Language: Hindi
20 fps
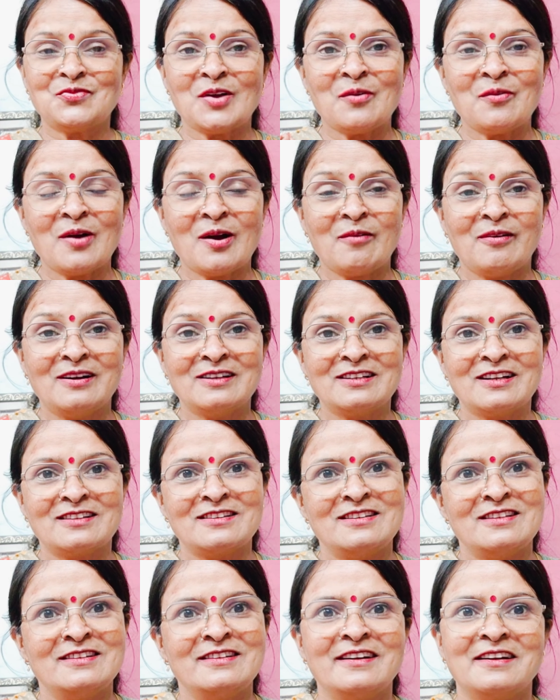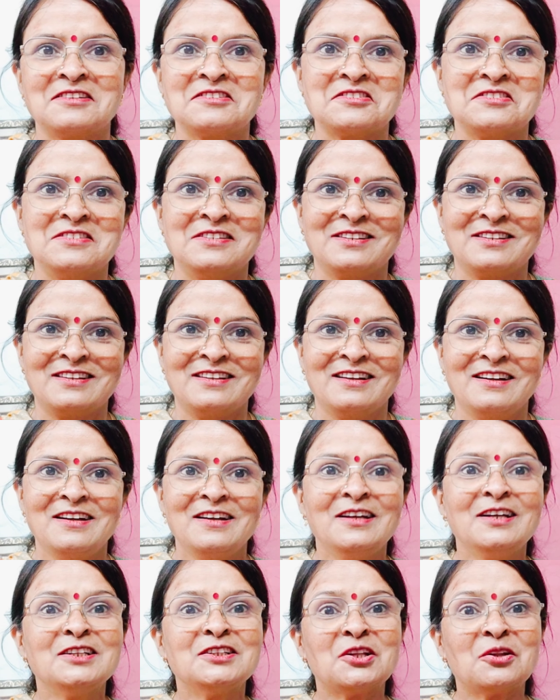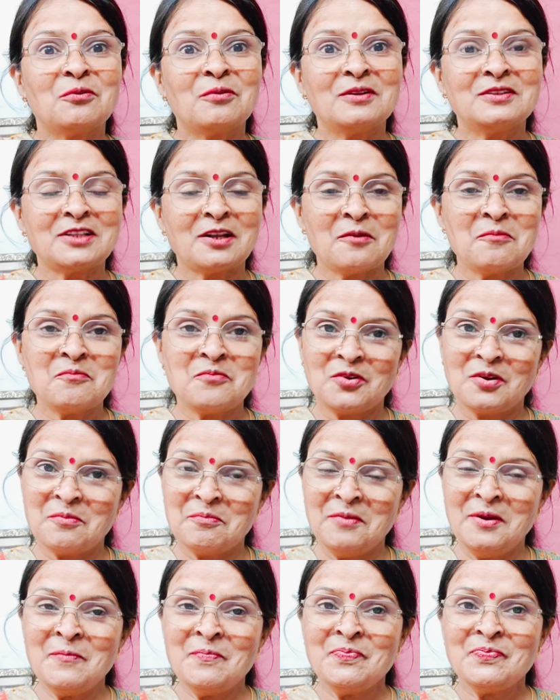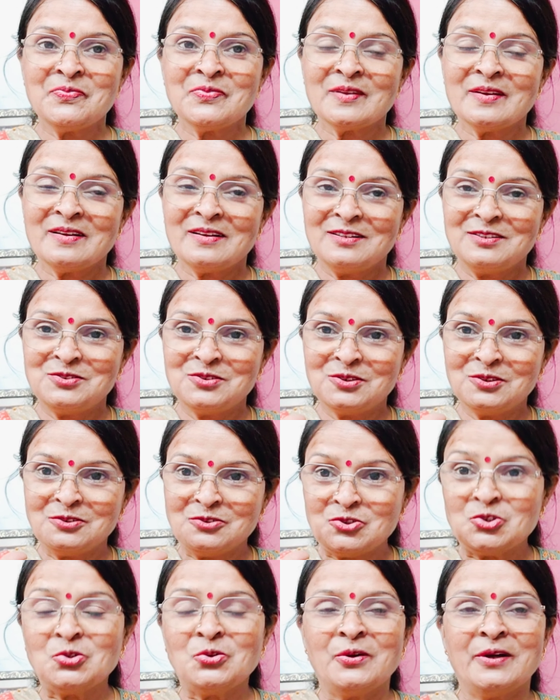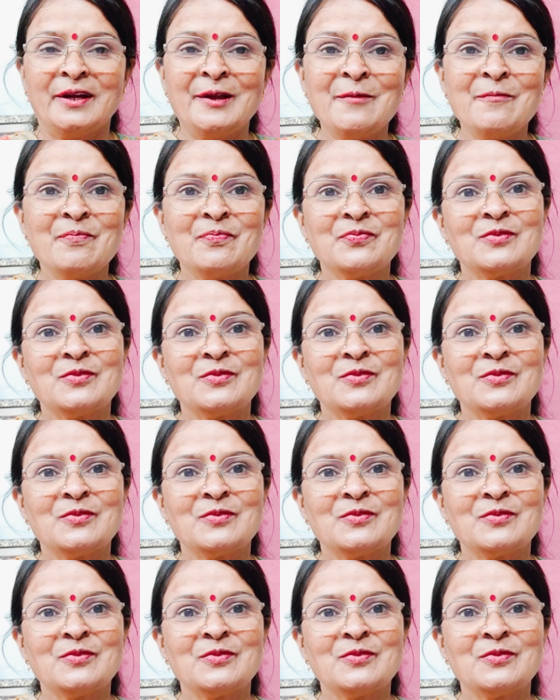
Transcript: तब आवाज़ आती है गरजने की तिरुवनंतपुरम में जो जू है